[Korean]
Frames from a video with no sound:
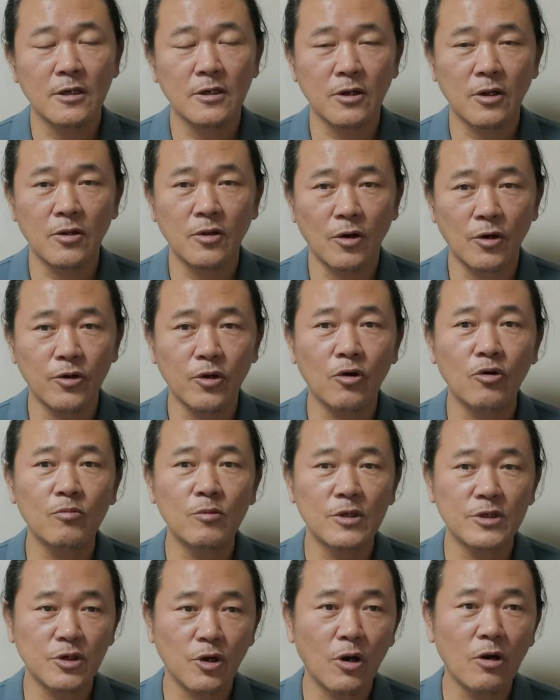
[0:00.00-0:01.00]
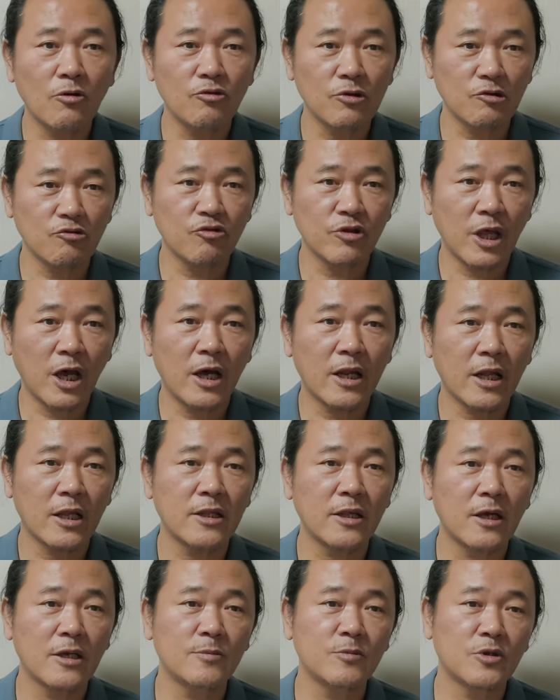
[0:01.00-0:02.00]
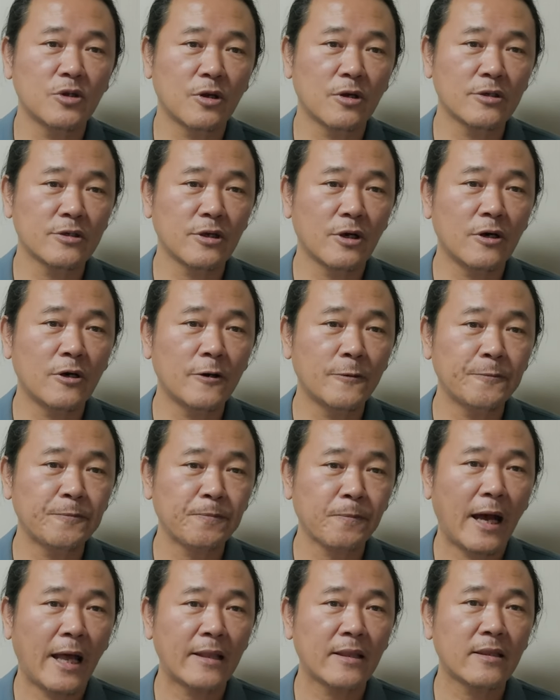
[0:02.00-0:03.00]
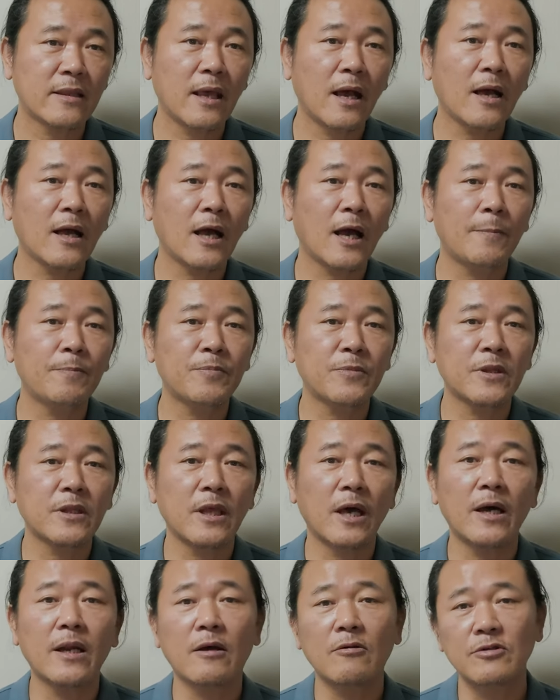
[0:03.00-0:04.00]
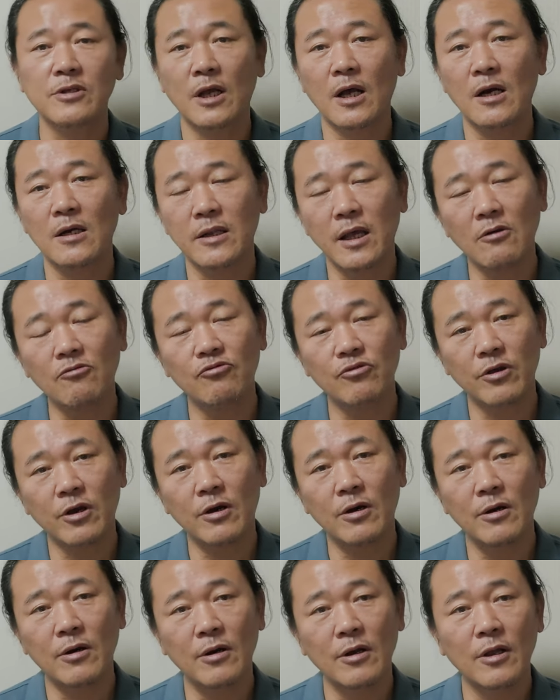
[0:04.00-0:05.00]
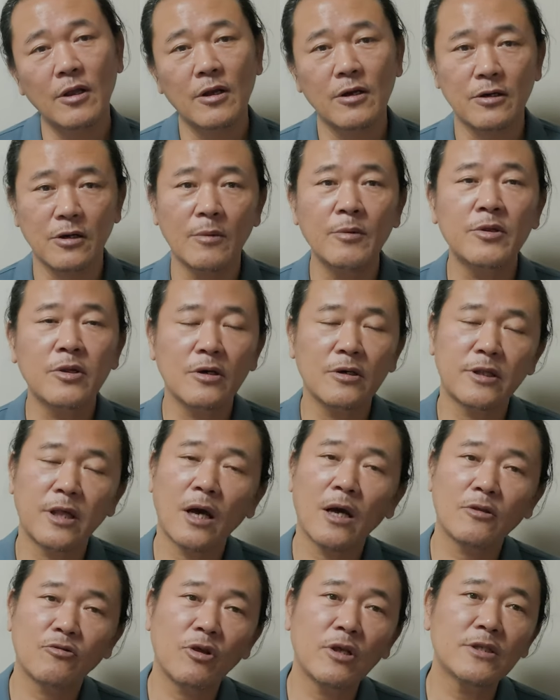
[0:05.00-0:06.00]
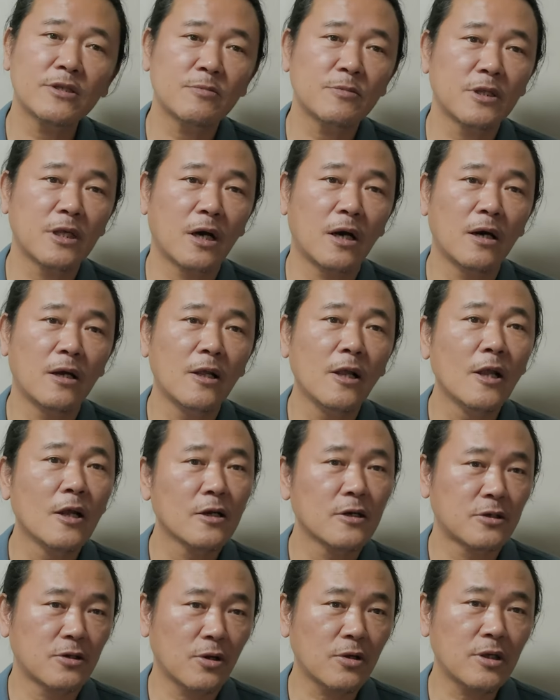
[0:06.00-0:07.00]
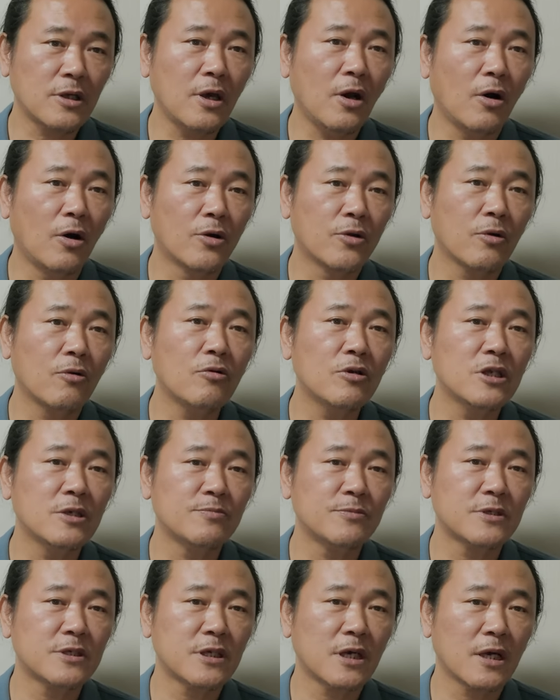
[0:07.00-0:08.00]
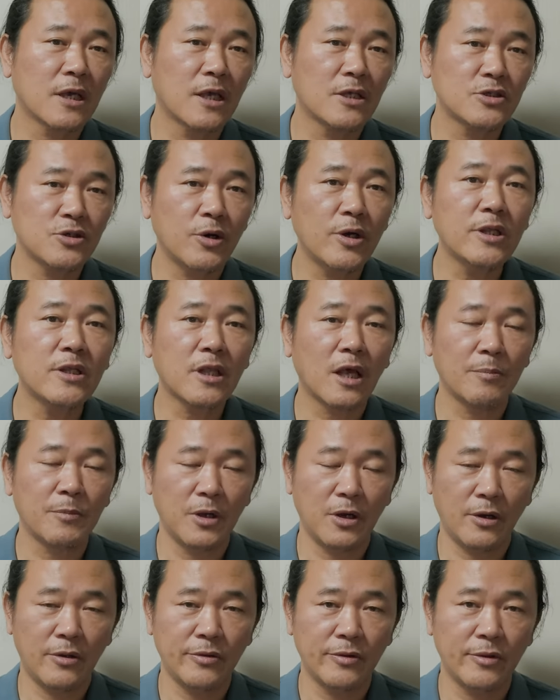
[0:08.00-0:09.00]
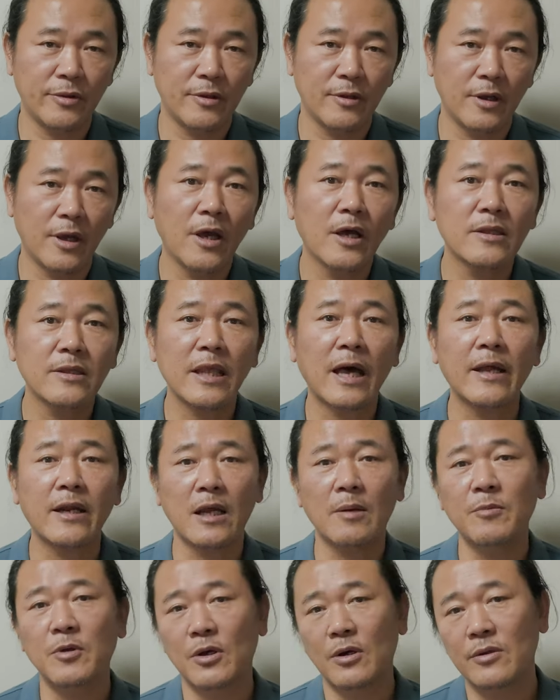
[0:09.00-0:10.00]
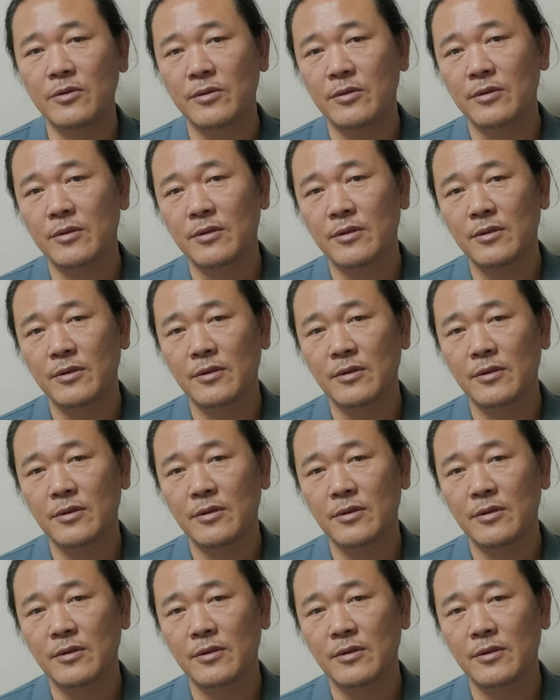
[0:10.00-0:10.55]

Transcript: 그런 어려움을 처하고 있구나라는 생각이 들어서 안타깝다라고 생각을 했고요. 그러면서 그 생각도 했습니다. 그렇게 어려운 입장에 처했다면 나라면